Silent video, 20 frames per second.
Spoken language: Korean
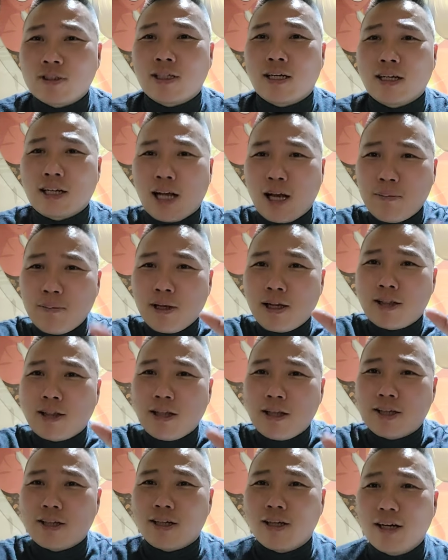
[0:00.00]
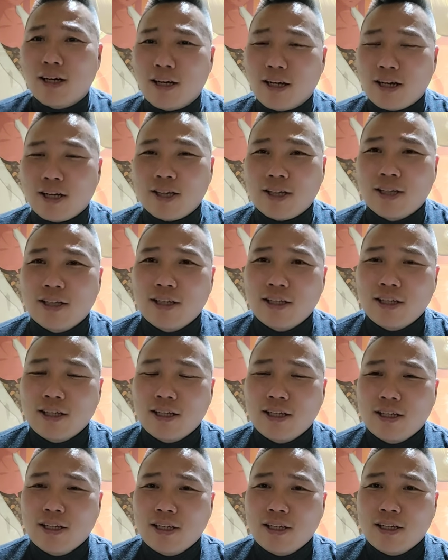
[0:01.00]
제가 카메라 되니까
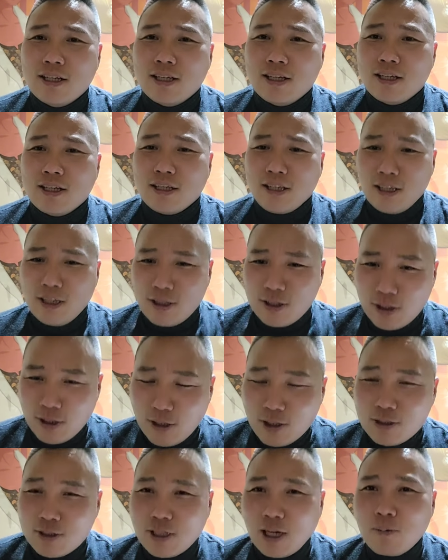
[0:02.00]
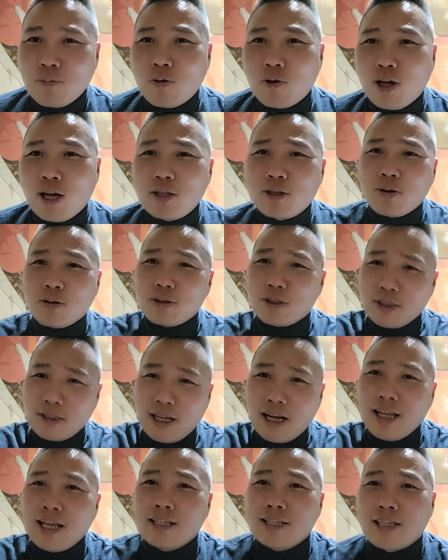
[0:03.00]
이 떨려서 잘 못하겠다고
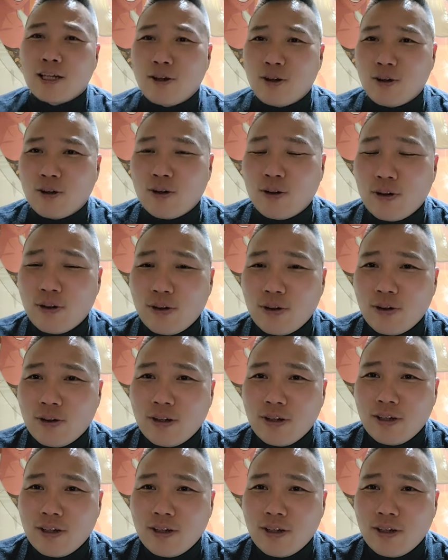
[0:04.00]
써달라 했잖아요.